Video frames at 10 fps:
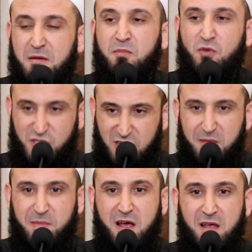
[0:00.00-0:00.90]

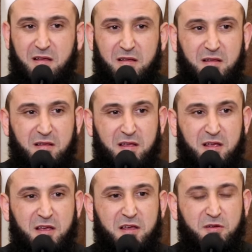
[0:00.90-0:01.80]
مسلمة
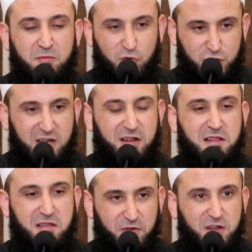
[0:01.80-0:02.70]

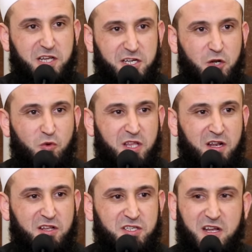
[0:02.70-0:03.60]
مجندة في الجيش الوطني
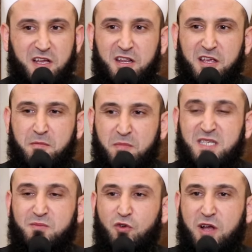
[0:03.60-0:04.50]
الإسرائيلي ما
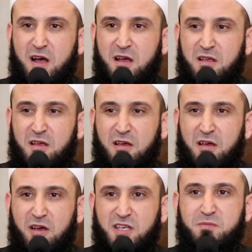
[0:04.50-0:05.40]
اسمك؟
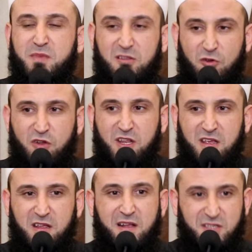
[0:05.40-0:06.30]
اسمي
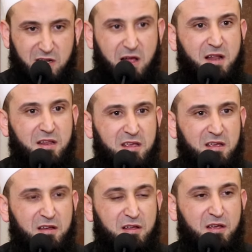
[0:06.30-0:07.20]
طوني نصراني
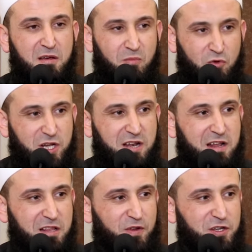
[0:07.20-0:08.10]

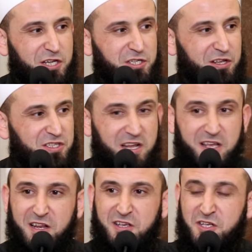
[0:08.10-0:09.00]
مجند في الجيش
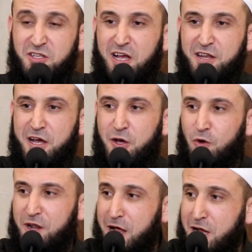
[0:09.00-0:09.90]
الإسرائيلي صدقا يا
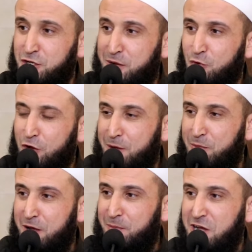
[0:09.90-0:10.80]
أخواننا أجرى
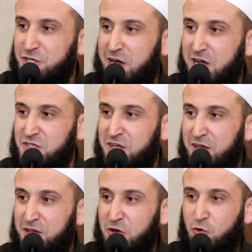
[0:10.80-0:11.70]
مقابلة مع أشخاص
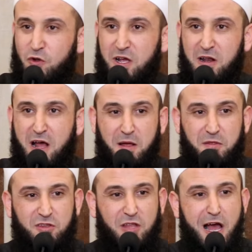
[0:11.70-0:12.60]
يقول لك لاحظ
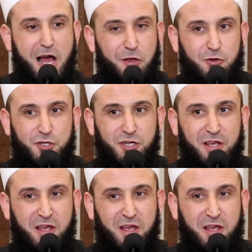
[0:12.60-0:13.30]
التعايش